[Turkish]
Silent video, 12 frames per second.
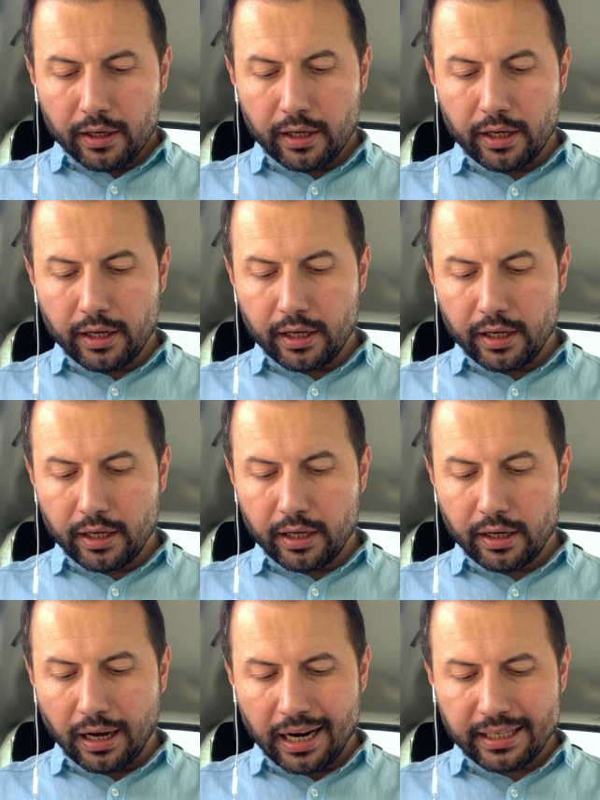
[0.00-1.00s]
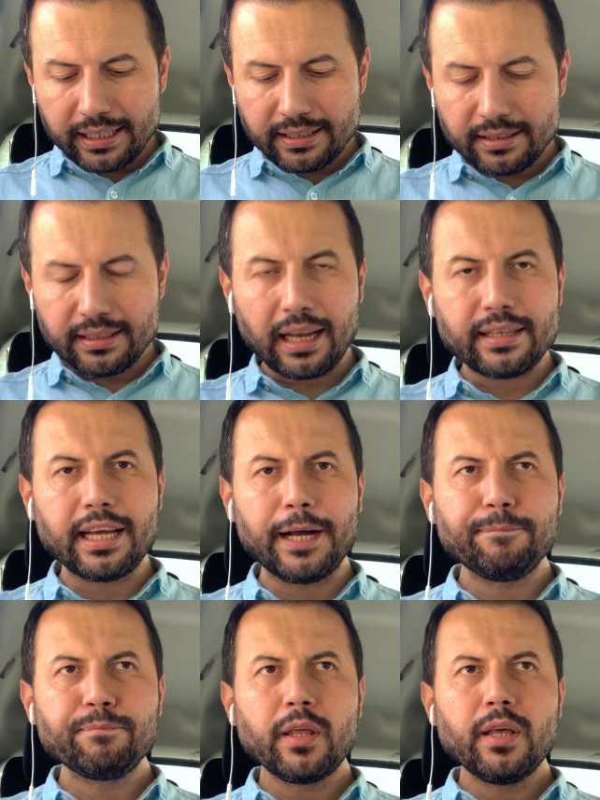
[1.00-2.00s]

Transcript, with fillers: Ee, arkasından da